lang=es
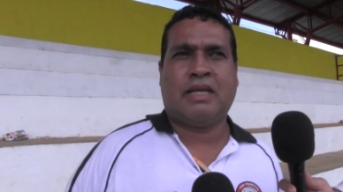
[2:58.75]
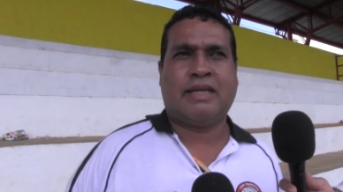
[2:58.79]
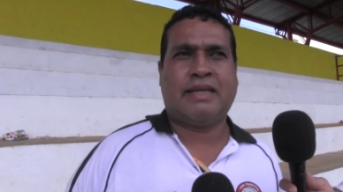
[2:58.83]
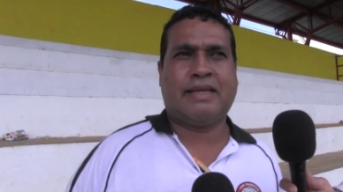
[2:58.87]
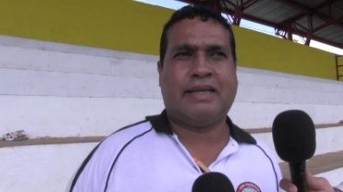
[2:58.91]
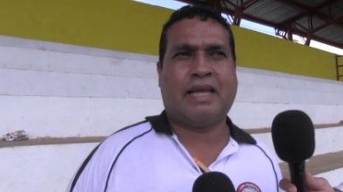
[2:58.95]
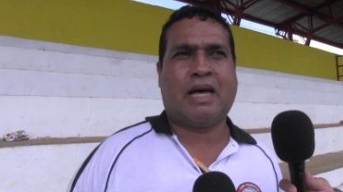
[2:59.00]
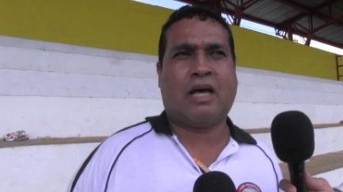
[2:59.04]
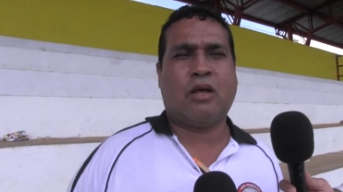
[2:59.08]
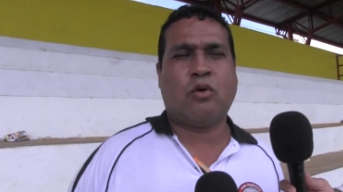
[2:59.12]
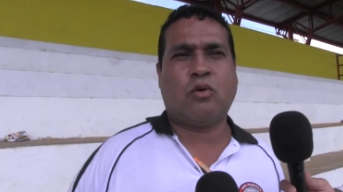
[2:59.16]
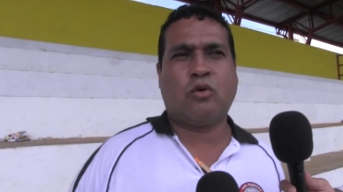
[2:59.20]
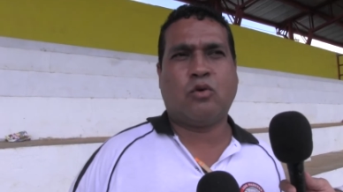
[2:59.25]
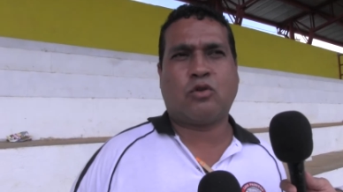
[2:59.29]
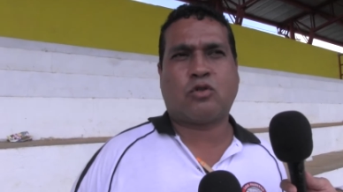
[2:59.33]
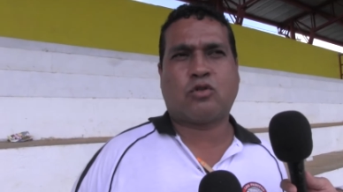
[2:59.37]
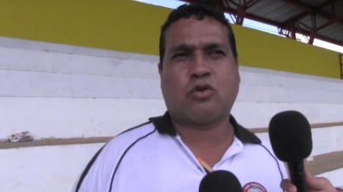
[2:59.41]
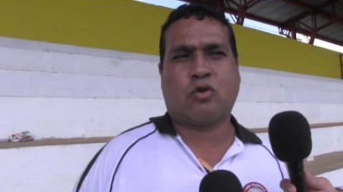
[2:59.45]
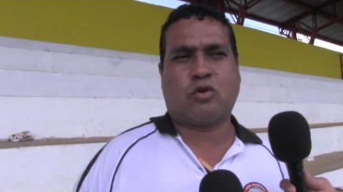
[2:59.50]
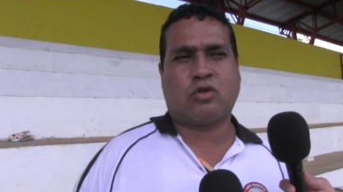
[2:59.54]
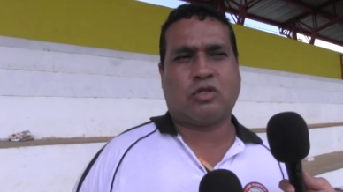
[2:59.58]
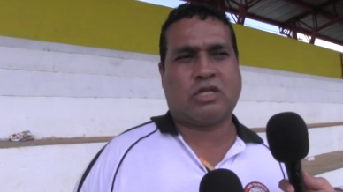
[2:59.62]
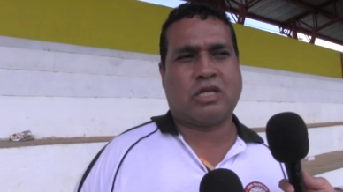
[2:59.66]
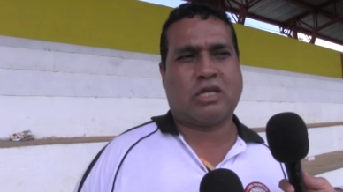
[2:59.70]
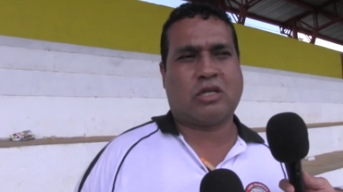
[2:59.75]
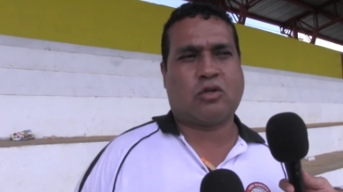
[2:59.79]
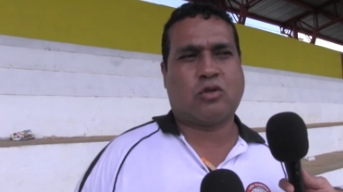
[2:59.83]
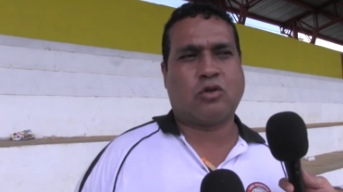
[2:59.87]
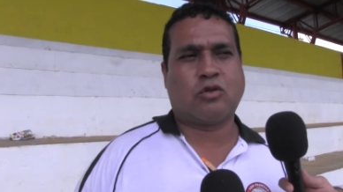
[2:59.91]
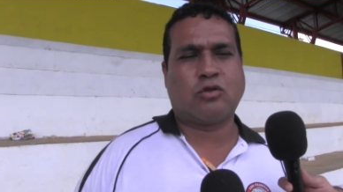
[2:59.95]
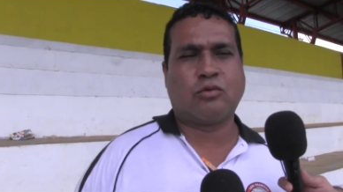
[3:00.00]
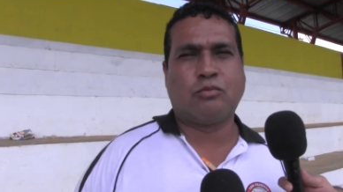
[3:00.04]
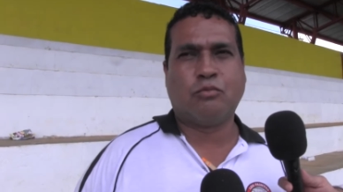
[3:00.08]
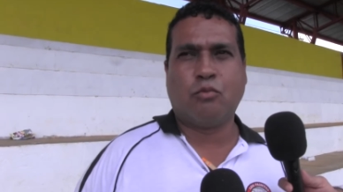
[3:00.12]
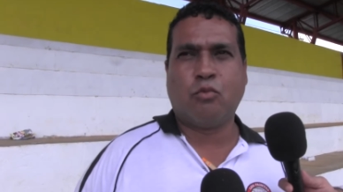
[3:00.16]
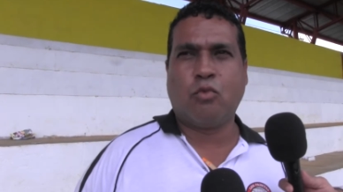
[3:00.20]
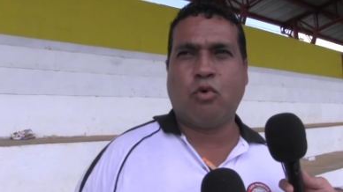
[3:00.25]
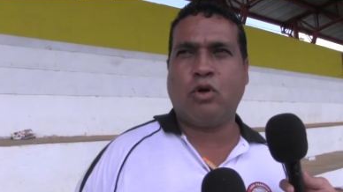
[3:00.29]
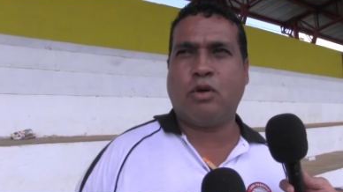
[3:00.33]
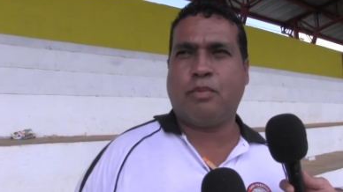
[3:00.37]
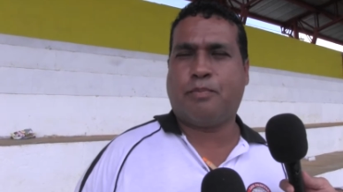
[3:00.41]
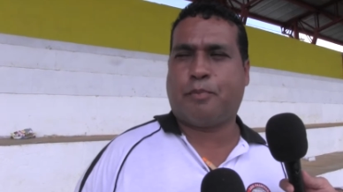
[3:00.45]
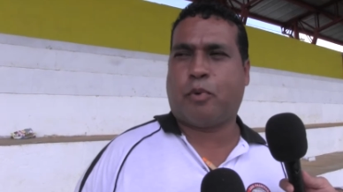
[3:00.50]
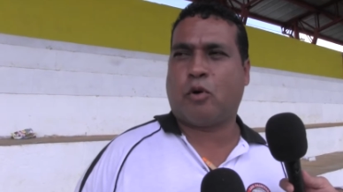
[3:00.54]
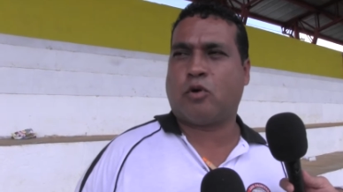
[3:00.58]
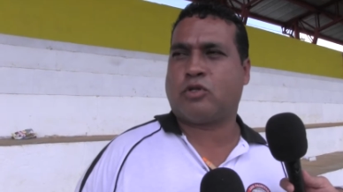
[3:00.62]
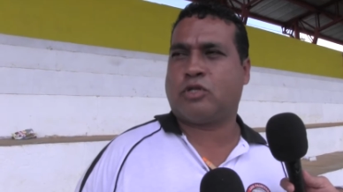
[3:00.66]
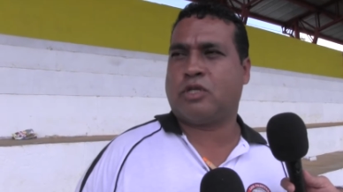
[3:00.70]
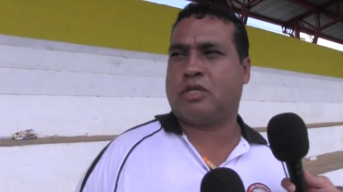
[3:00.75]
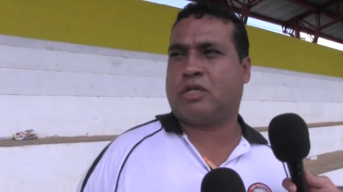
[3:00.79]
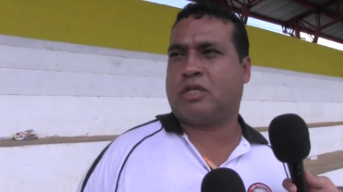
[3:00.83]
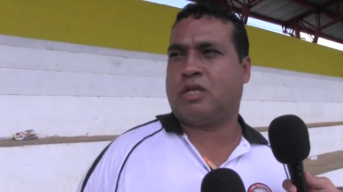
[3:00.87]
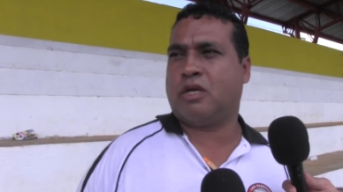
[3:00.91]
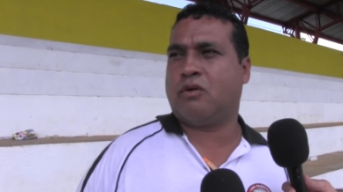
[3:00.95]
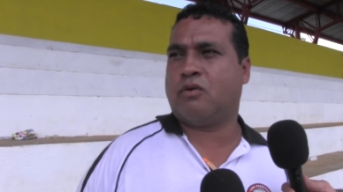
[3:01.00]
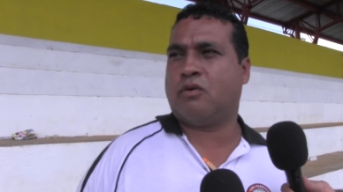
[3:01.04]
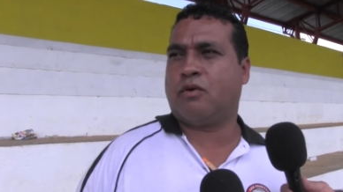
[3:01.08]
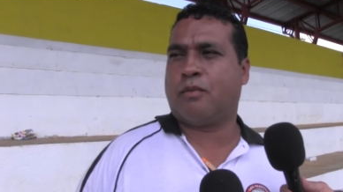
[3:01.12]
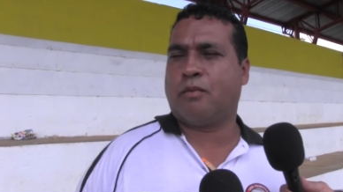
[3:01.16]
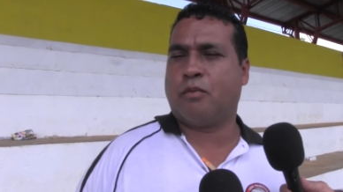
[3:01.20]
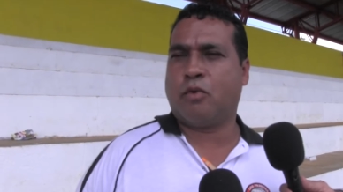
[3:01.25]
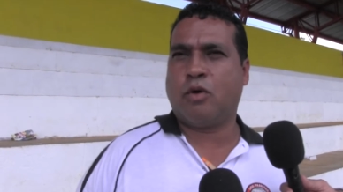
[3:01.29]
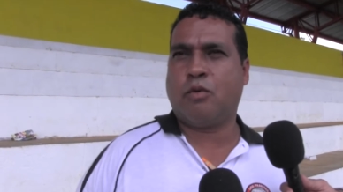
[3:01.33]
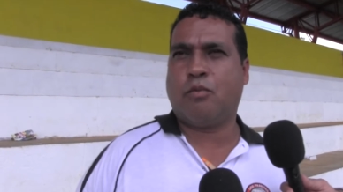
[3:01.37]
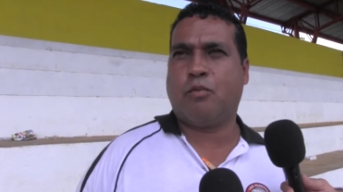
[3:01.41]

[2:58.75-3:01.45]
dado unos conceptos muy positivos, muy